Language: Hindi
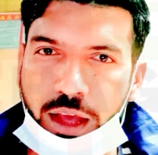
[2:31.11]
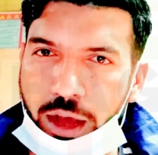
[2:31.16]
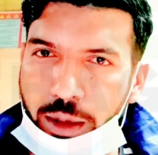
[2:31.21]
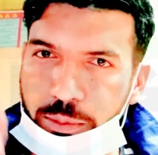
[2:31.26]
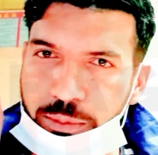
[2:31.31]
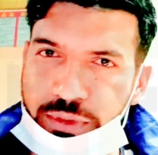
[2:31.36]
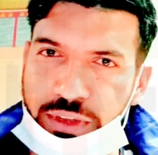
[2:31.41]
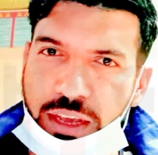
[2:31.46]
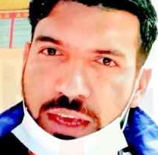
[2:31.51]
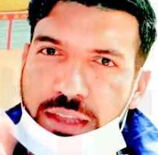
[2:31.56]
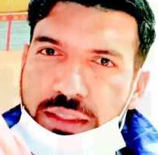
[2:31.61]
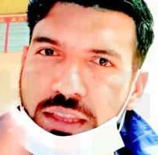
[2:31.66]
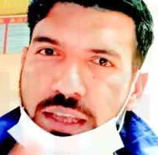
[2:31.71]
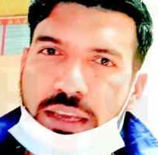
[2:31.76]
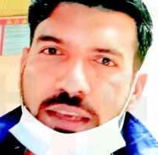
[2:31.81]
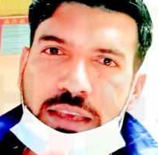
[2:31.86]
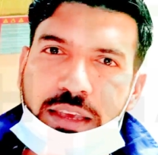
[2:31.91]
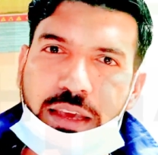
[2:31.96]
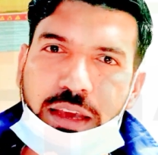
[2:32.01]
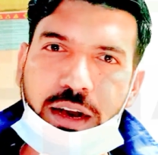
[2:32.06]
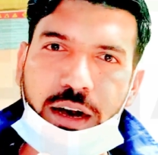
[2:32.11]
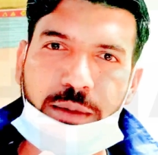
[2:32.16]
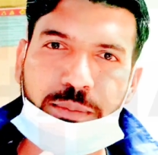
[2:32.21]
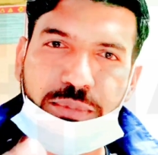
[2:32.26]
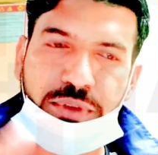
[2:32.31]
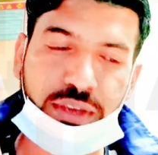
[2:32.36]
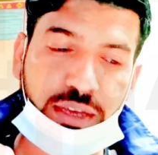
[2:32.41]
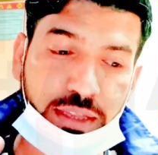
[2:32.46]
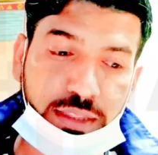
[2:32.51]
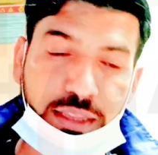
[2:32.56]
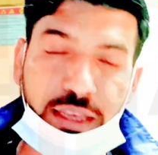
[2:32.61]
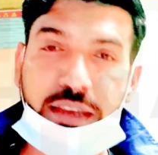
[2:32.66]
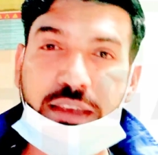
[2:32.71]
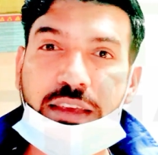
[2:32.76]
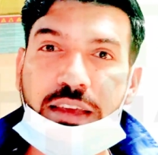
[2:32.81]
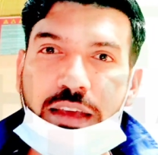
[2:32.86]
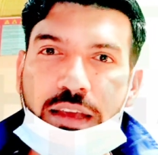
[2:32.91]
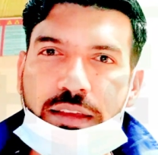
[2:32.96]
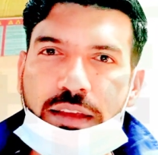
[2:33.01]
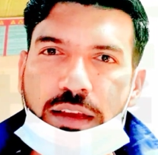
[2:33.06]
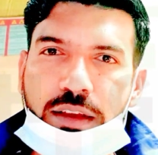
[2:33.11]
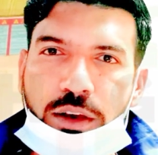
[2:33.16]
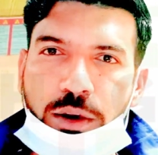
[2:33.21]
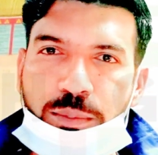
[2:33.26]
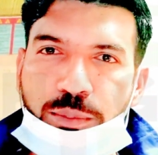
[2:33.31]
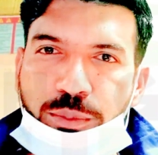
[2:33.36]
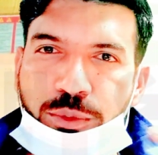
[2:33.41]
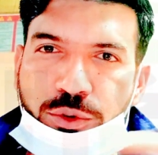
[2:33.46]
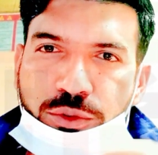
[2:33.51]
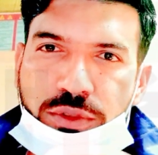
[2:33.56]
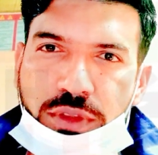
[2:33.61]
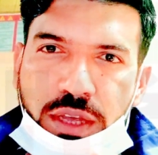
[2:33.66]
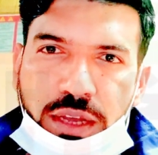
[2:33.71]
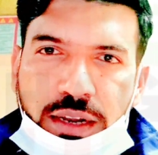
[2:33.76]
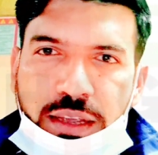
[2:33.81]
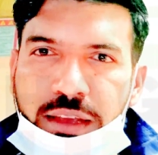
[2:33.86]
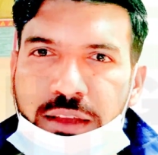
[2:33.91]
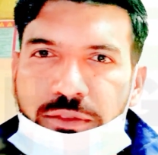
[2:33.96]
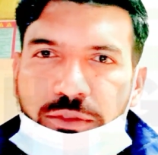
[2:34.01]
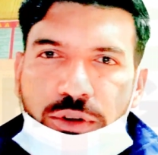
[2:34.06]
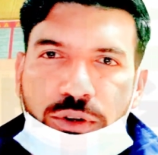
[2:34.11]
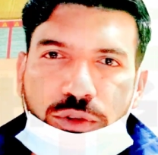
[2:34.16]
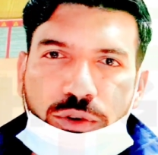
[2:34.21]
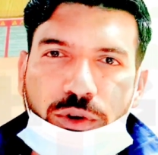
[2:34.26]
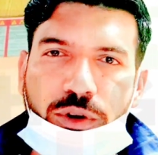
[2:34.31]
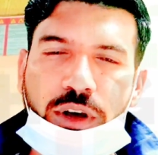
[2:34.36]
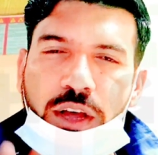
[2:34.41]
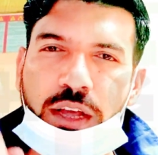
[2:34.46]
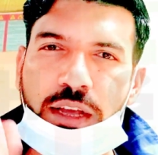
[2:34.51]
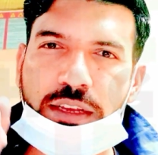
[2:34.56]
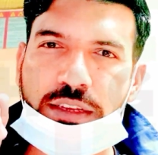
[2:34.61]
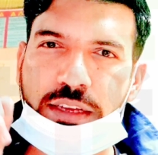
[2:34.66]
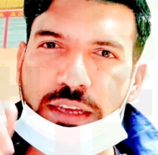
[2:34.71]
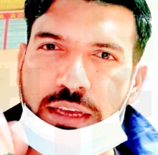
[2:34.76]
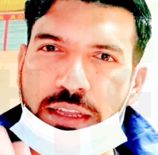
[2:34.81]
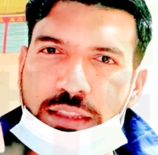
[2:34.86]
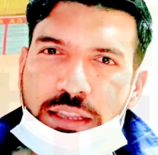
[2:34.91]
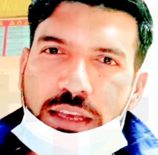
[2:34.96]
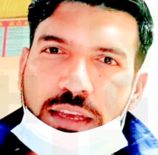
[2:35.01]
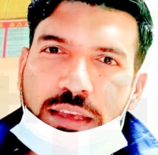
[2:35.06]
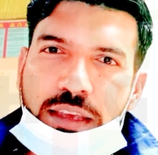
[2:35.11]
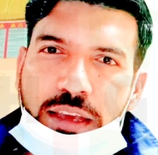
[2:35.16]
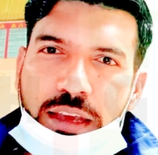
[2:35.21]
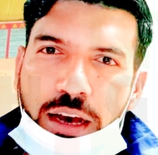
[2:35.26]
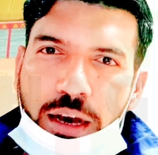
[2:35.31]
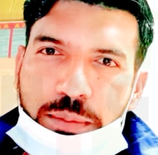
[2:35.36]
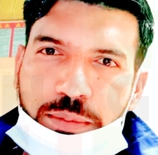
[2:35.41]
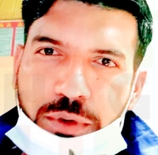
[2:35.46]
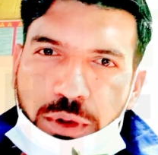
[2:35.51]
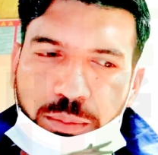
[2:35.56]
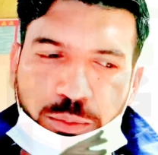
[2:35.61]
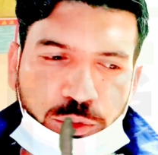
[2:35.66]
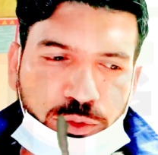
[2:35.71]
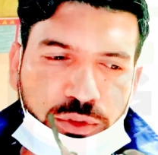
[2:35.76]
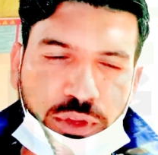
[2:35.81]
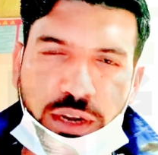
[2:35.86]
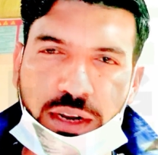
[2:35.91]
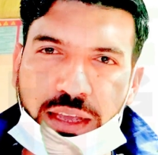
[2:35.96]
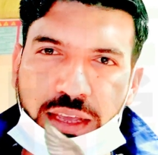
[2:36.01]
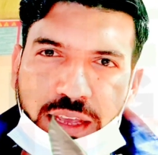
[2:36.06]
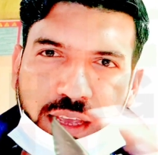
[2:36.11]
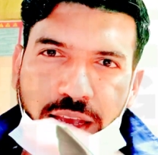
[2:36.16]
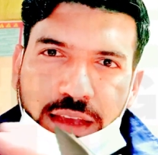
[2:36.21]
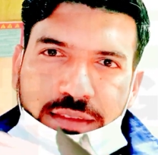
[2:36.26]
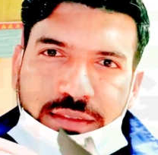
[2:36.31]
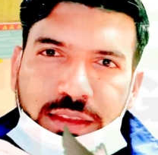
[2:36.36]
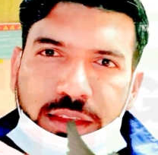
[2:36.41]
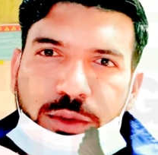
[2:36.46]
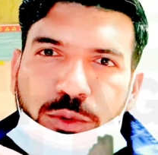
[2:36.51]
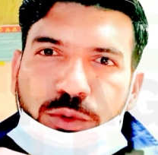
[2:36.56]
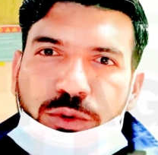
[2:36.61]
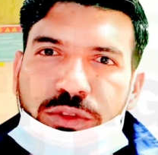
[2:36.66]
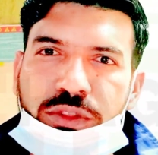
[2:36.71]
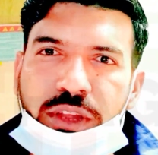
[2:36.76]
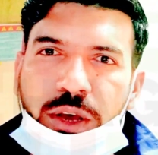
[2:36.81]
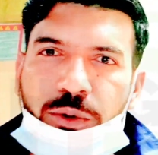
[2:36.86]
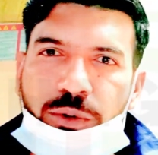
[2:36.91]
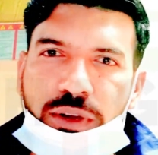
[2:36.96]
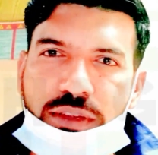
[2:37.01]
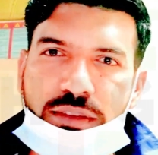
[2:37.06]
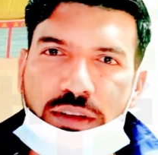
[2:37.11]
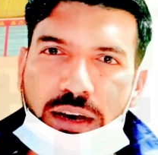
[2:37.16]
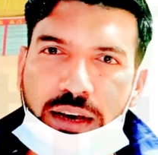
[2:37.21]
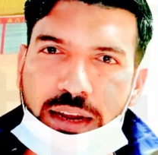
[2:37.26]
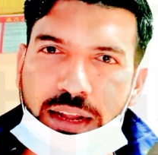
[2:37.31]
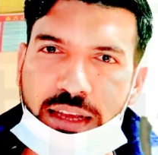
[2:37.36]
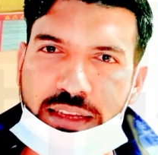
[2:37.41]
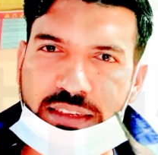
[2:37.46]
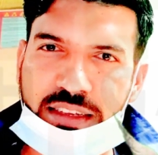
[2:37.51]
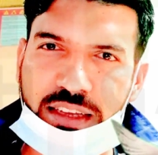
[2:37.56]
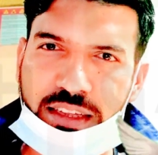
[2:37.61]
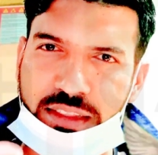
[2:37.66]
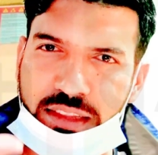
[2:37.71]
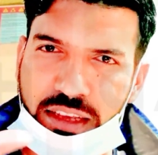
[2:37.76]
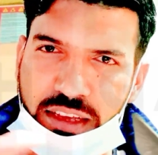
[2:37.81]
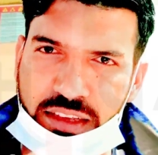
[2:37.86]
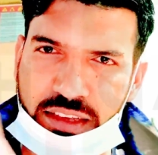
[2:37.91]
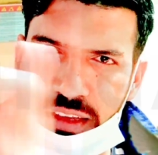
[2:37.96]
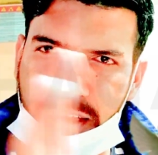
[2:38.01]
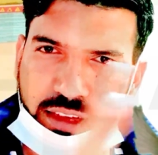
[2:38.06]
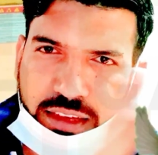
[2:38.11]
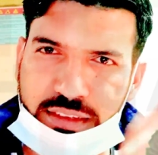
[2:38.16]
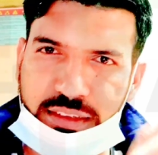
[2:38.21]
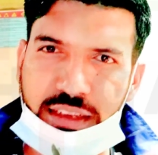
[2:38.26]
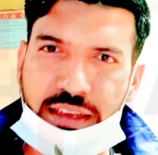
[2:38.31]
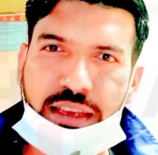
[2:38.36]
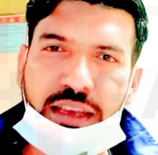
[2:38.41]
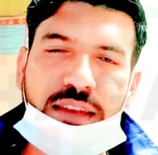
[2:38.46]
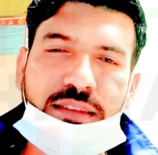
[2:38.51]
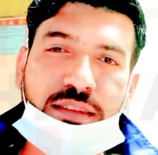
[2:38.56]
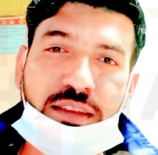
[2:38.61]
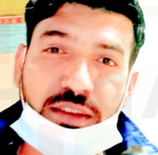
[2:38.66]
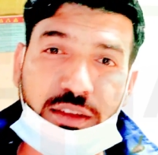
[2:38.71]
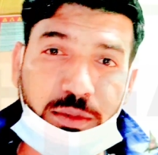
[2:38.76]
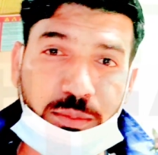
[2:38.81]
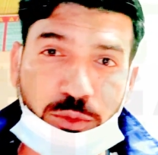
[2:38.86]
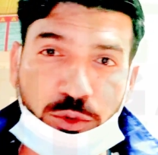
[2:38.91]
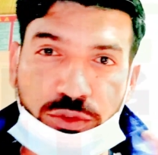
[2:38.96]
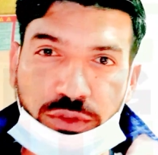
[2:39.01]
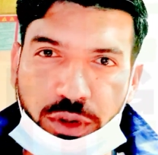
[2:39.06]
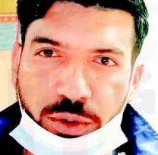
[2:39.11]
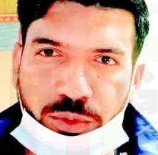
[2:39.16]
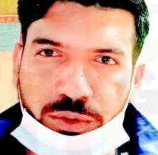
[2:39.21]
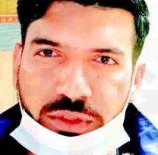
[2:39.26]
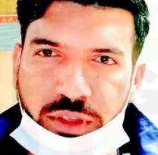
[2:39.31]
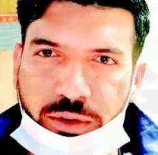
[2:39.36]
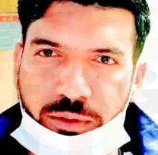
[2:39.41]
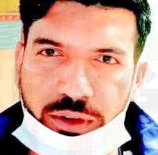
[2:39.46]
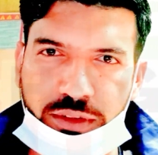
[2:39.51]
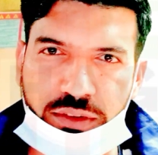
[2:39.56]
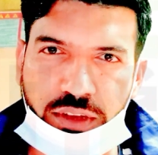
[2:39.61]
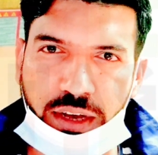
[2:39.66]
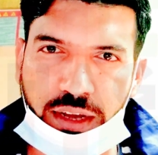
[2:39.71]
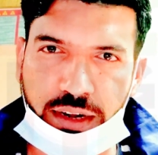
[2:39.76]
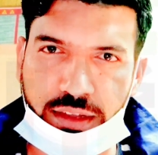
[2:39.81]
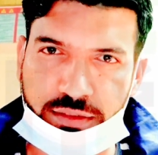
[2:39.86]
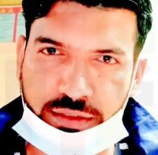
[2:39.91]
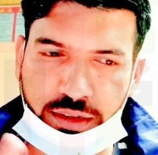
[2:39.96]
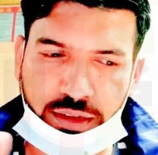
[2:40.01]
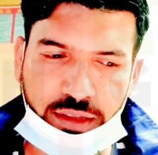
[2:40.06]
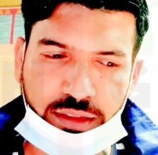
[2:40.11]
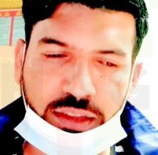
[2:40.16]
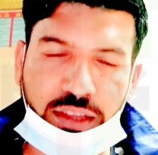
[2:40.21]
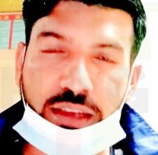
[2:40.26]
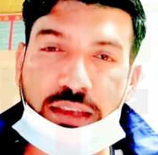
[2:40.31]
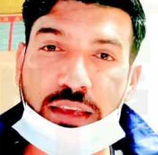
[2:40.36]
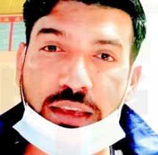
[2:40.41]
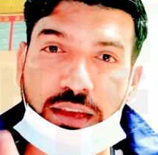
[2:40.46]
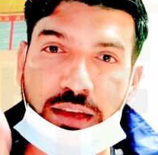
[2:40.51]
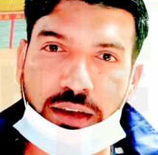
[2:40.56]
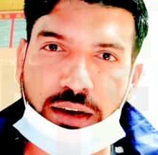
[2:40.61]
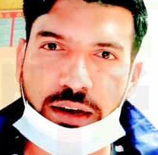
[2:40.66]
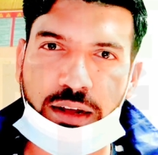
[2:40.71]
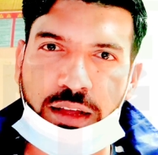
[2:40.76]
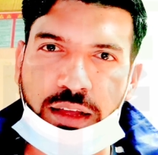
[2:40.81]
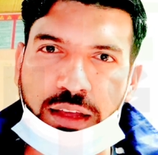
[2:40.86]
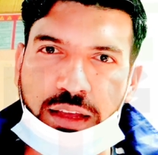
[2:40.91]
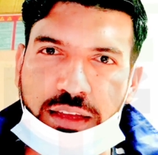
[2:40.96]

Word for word: अब ये देखिए आप ये देखिए ये कबूतर की वीडियो ये देखिए आप कबूतर कैसे उड़ता हुआ जा रहा है ये देखिए ये कैसे कबूतर उड़ता हुआ जा रहा है ज़रिए देखिएगा